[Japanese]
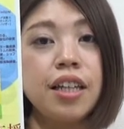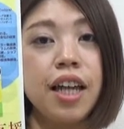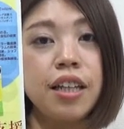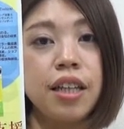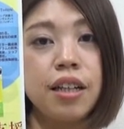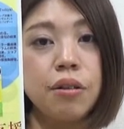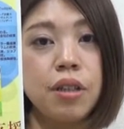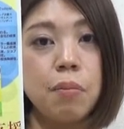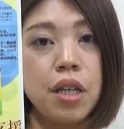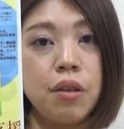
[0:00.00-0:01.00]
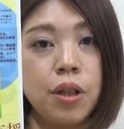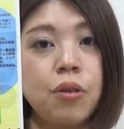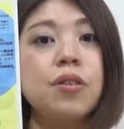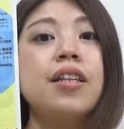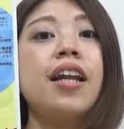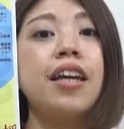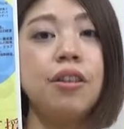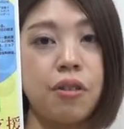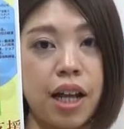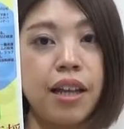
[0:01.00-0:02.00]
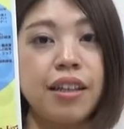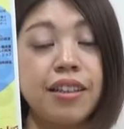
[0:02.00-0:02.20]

に働くためにはどうしたらいいのか